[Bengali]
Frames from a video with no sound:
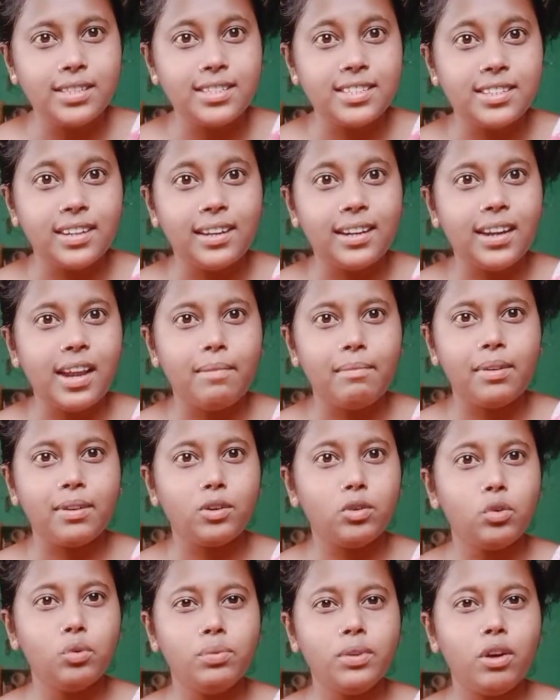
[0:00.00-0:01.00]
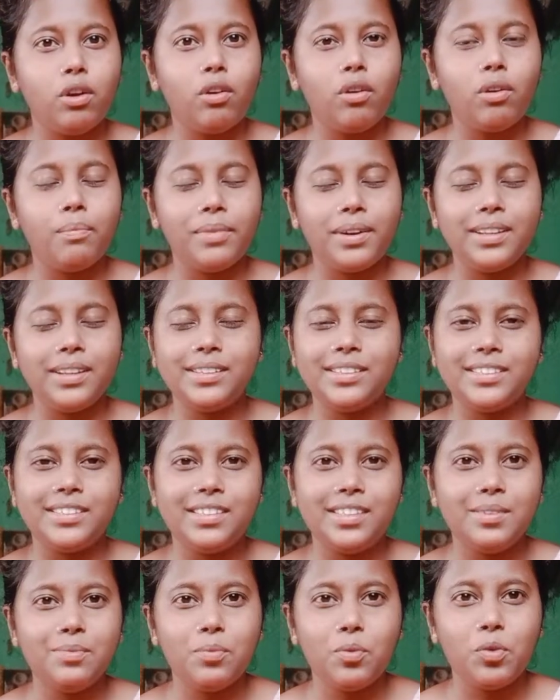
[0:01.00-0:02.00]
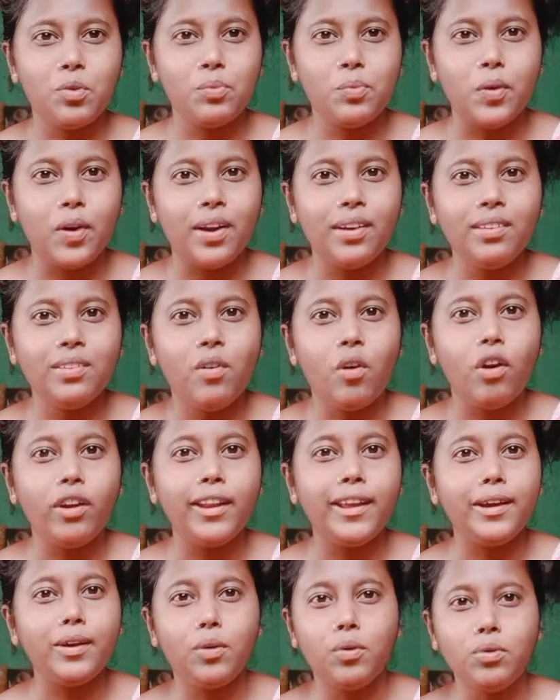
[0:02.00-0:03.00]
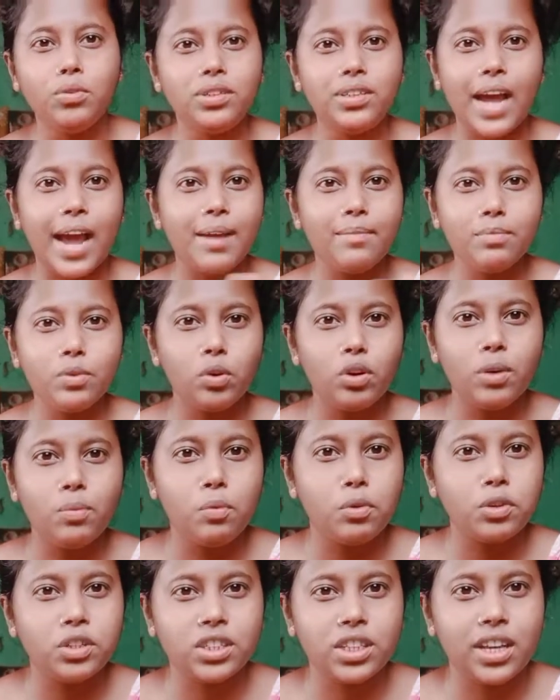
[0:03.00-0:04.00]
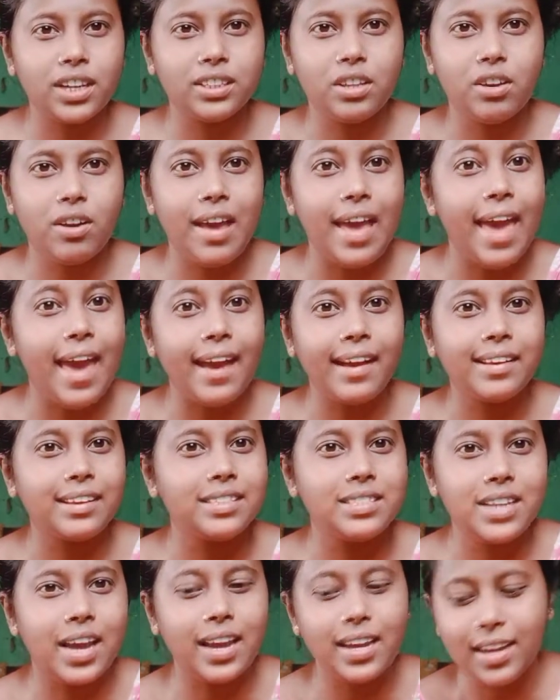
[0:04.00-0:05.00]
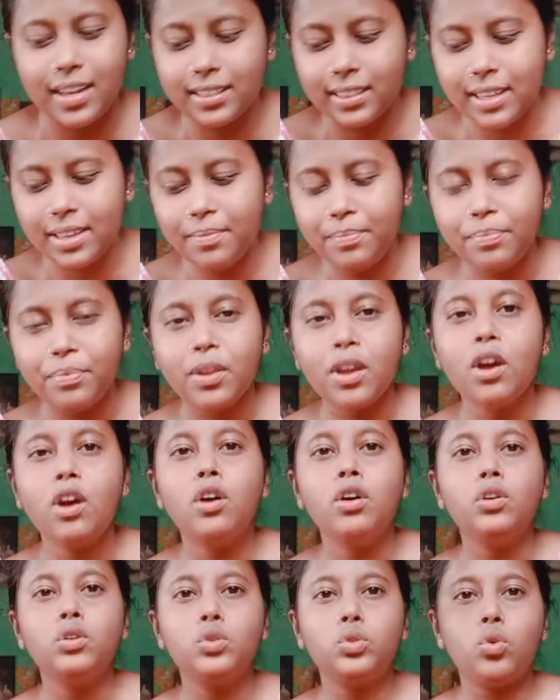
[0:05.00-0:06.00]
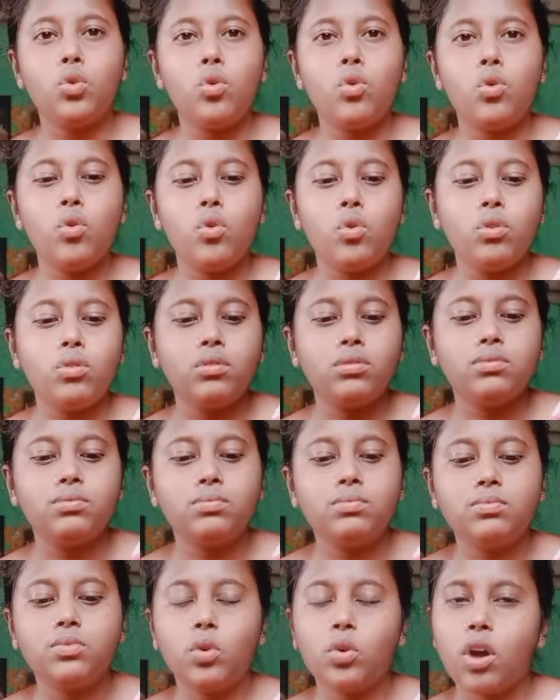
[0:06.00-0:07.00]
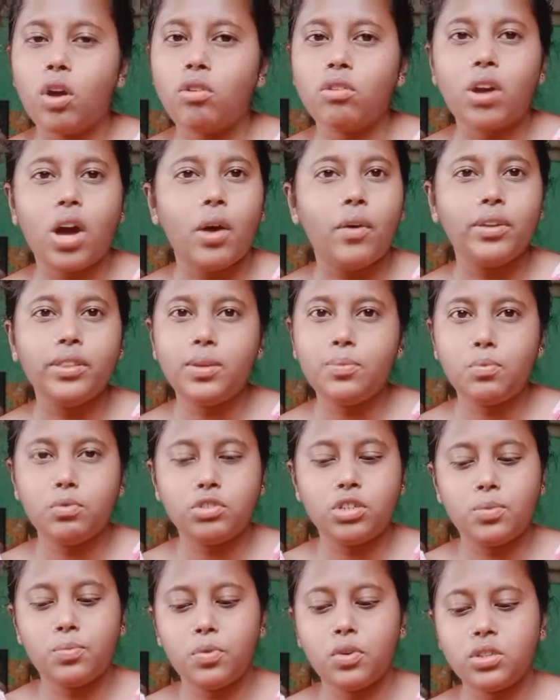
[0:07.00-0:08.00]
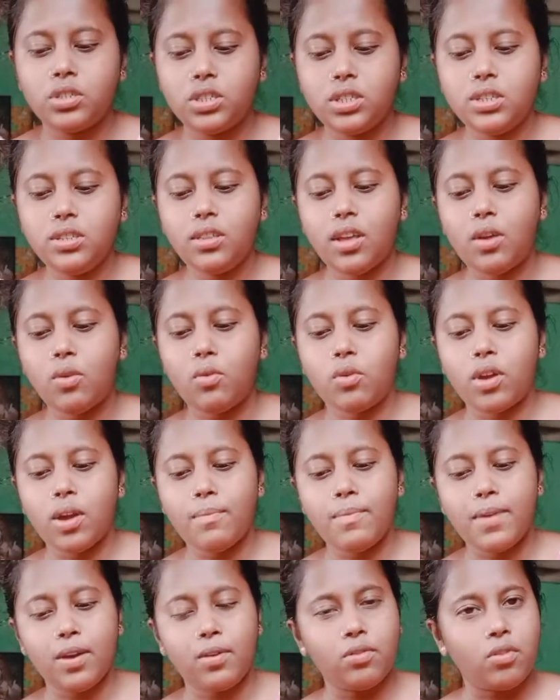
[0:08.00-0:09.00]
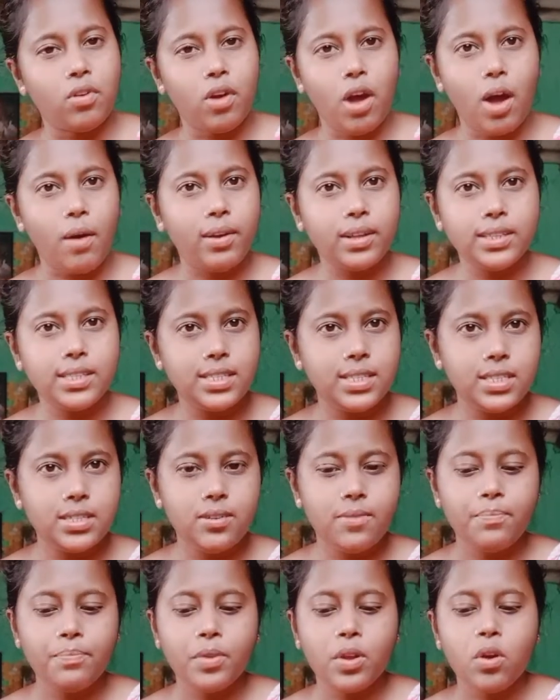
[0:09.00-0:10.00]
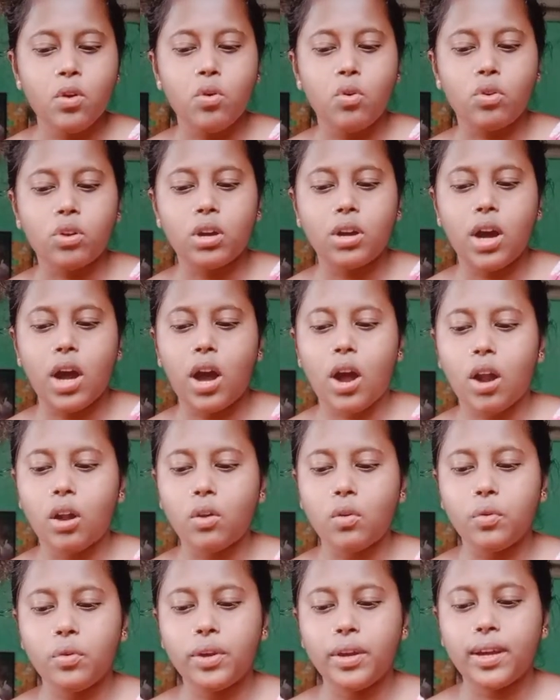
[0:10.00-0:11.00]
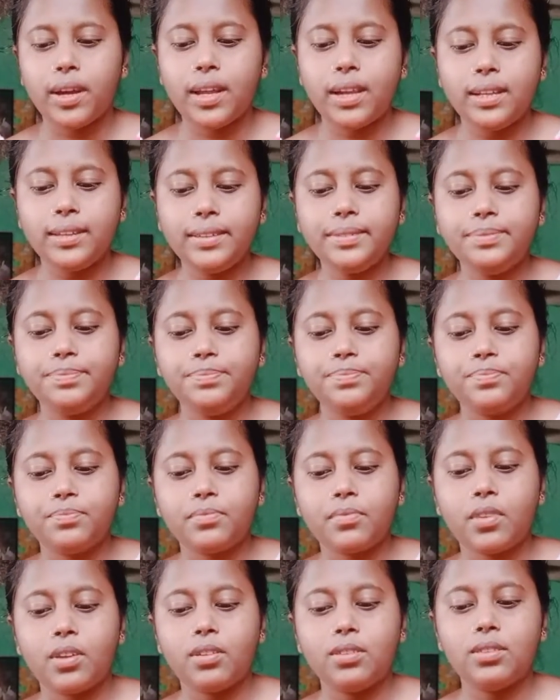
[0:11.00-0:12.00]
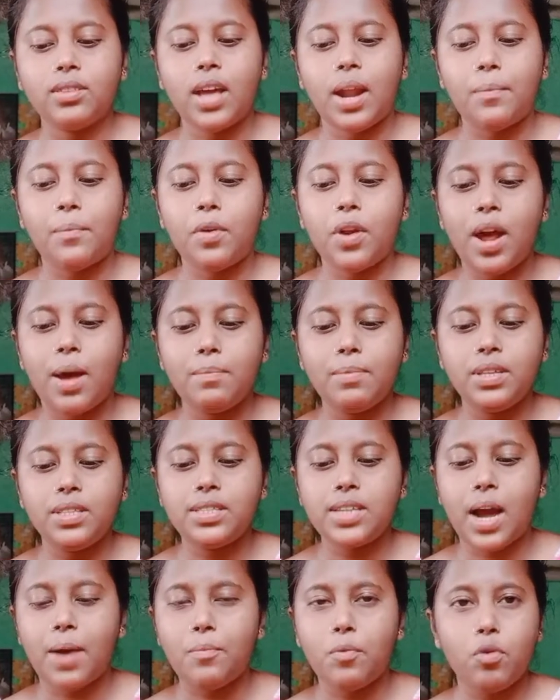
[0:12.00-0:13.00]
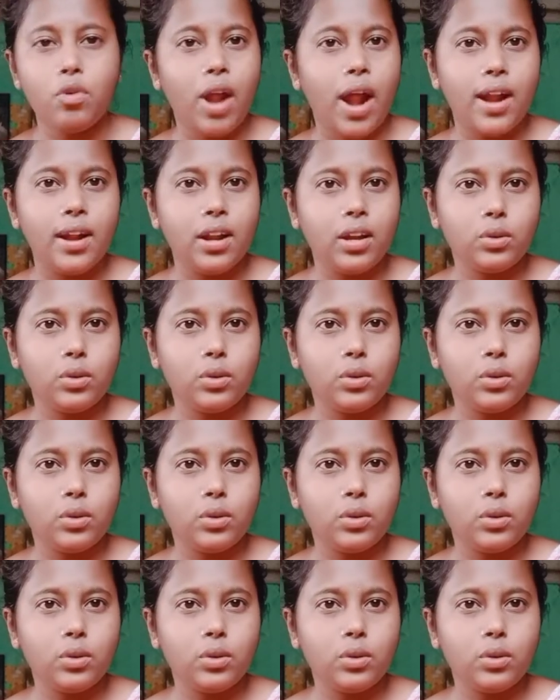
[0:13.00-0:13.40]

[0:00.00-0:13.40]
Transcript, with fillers: যেটা কিনা আমার খুবই মানে কি বলবো অনেকক্ষণ টাইম ধরে বসে রাখতে হয় এক জায়গাতে তো ওকে এখন খাওয়াতে বসে পড়েছি তাই ওকে আমি এখন খাওয়াচ্ছি ওকে খাওয়ানো হয়ে গেলে তারপর আমি যাব রান্না